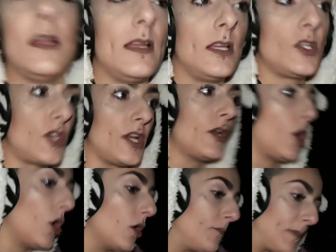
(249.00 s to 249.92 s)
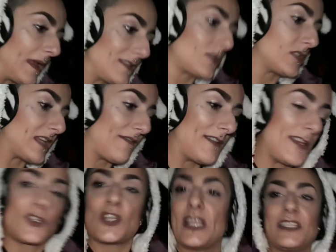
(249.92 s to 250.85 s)
ce cioè, n'ho, penso di
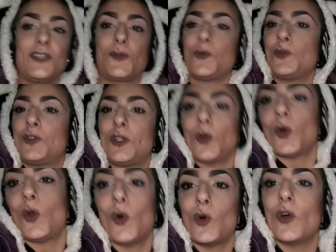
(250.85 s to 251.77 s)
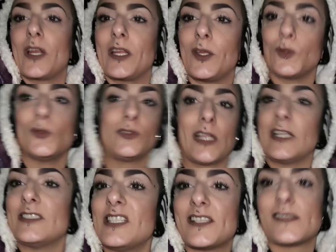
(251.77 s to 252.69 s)
averceli di tutti i colori, di tutte
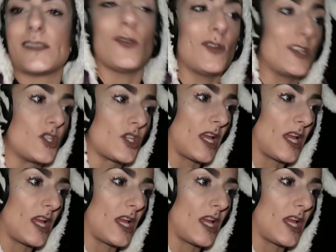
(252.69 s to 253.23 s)
le edizioni.